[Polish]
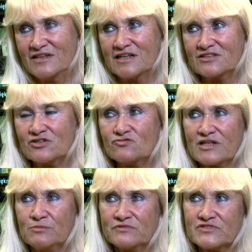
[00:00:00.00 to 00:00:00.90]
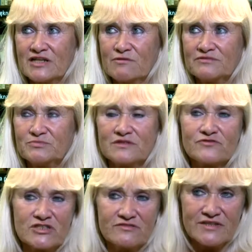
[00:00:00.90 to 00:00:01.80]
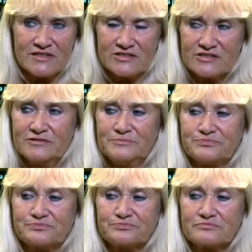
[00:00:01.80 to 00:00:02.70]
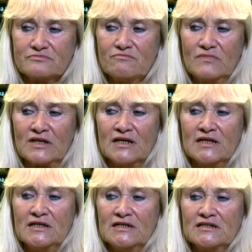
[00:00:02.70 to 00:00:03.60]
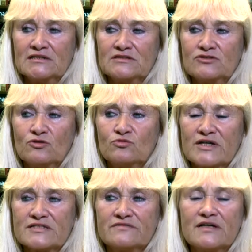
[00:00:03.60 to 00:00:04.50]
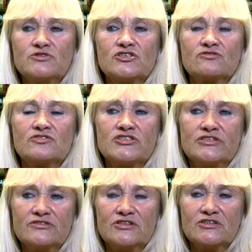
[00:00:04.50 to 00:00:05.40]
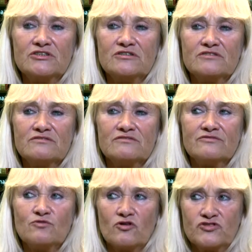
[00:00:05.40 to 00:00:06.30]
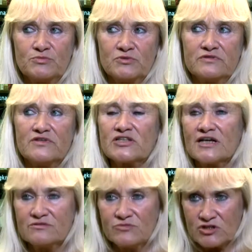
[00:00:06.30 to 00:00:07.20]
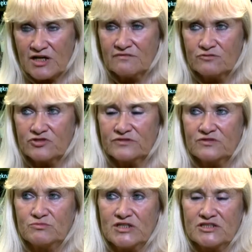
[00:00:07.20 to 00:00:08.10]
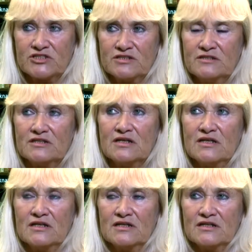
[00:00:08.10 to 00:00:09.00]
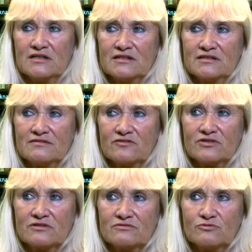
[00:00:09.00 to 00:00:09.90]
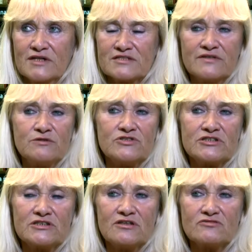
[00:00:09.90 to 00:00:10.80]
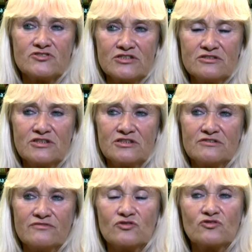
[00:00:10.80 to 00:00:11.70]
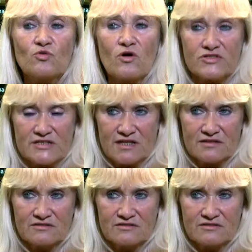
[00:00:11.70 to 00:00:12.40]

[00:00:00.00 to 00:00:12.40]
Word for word: Jak książka powstała w pierwszej wersji, y, to ukazywały się odcinki y, w Łodzi, ponieważ Karin mieszkała w Łodzi w tym czasie. Y, ukazywały się odcinki w odgłosach.